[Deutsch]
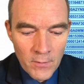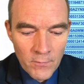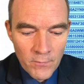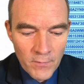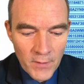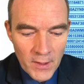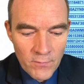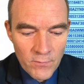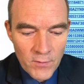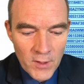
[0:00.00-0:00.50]

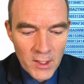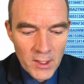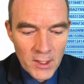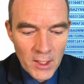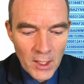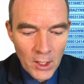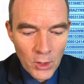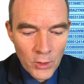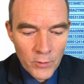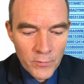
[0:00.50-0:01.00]
Wenn wir
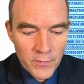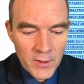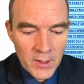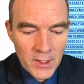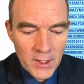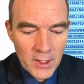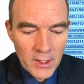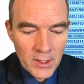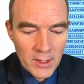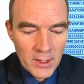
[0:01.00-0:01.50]
hier auf
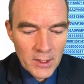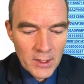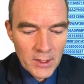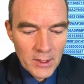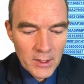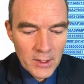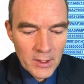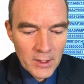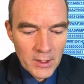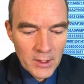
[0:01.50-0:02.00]
die
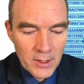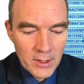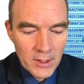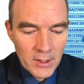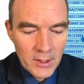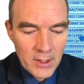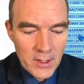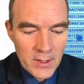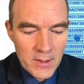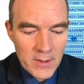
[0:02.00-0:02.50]

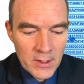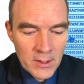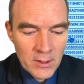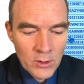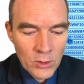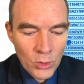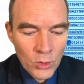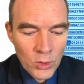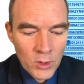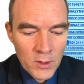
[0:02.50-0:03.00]
I sind
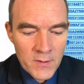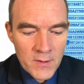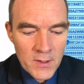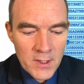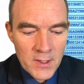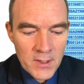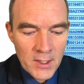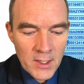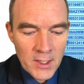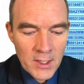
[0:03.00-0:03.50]
drücken. Sie
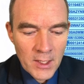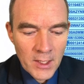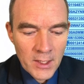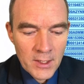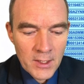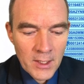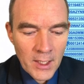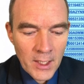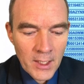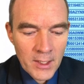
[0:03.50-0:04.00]
sehen an
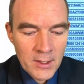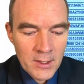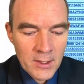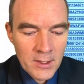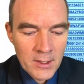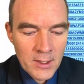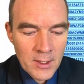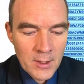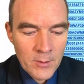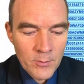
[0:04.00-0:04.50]
der Hand
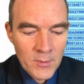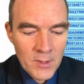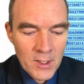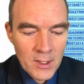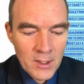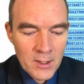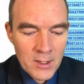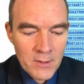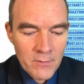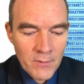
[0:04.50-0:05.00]
dem
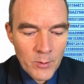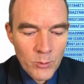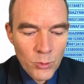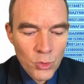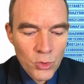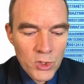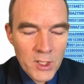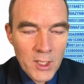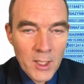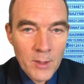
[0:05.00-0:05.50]
zwei
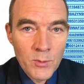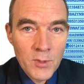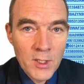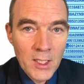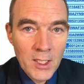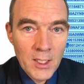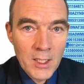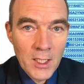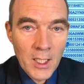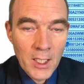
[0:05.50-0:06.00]
Buchstaben
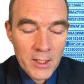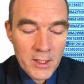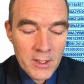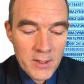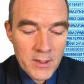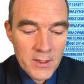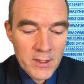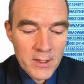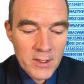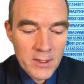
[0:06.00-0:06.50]
DK,
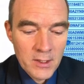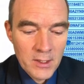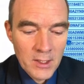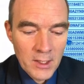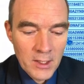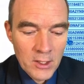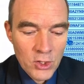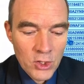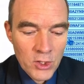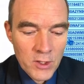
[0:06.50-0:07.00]
das ist ein
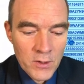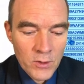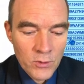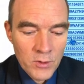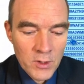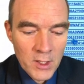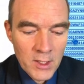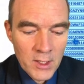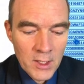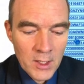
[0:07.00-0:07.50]
dänisches
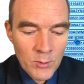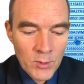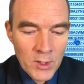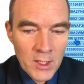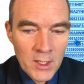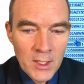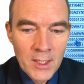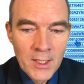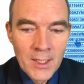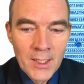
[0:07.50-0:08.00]

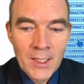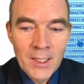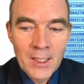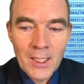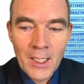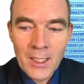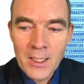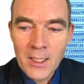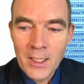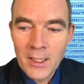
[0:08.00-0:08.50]
Unternehmen,
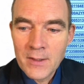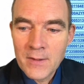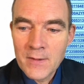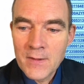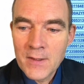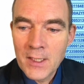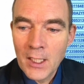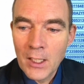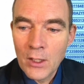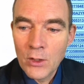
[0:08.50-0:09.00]
dann landen
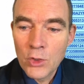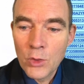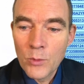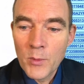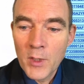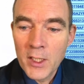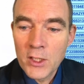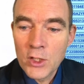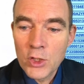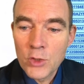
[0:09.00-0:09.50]
Sie
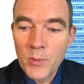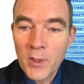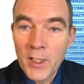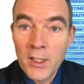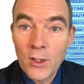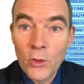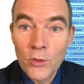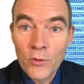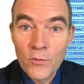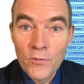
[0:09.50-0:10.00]
automatisch bei
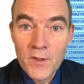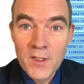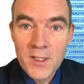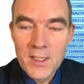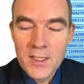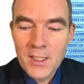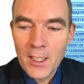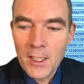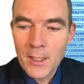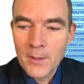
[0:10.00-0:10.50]

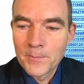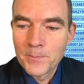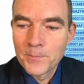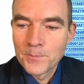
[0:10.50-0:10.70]
OnVista.